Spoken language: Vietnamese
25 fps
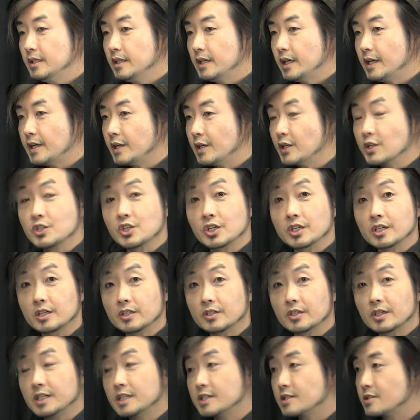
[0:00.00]
ở ờ, sẽ
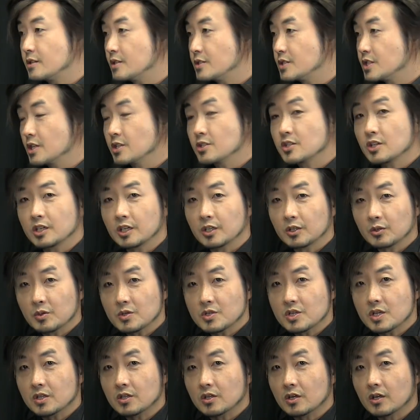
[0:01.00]
đời cho nên chỉ sẽ đời
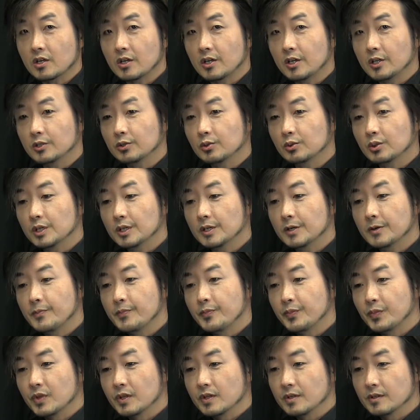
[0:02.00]
tôi sắp tỏ là họ tôi
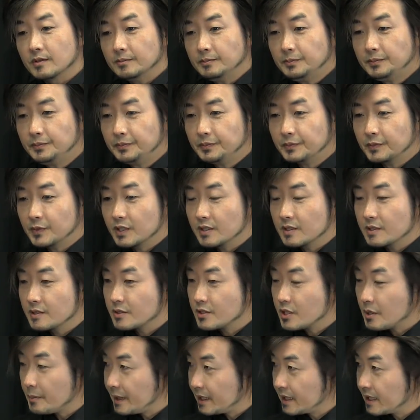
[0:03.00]

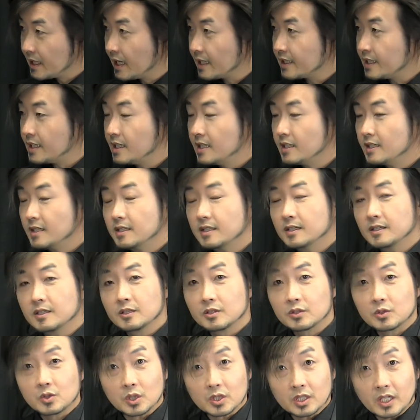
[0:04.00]
ra bây thả thì
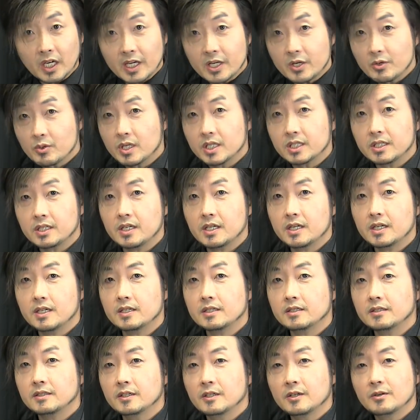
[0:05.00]
tôi thay đua thì
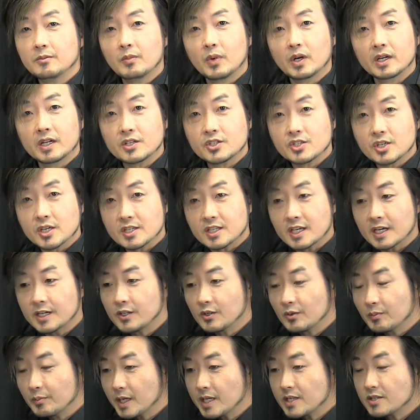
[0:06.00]
mua ra chỉ
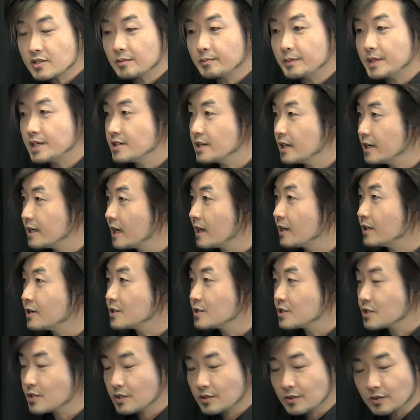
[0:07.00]
sẵn không biết sao bây giờ nào là
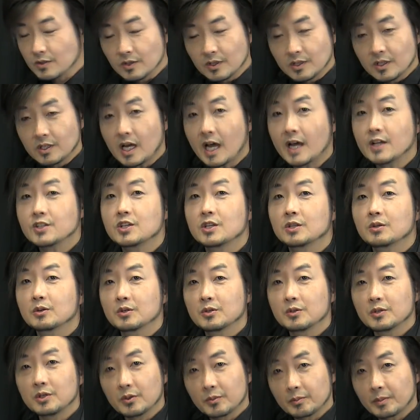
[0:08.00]
à chỉ
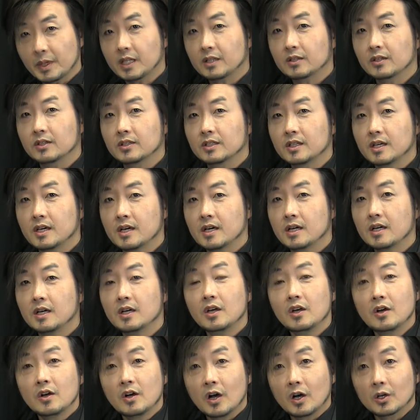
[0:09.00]
tôi không biết tỏ thì
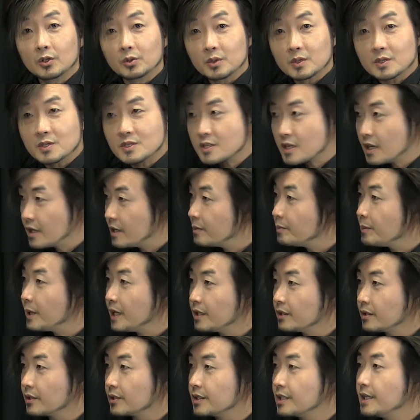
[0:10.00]
họ tôi chơi
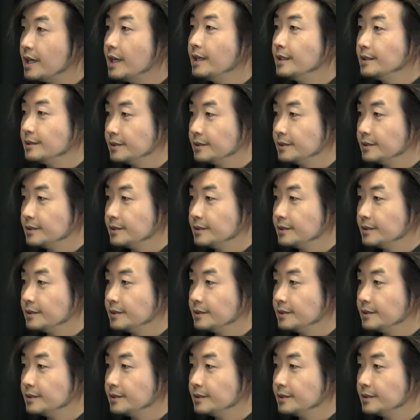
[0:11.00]
biết tỏ thì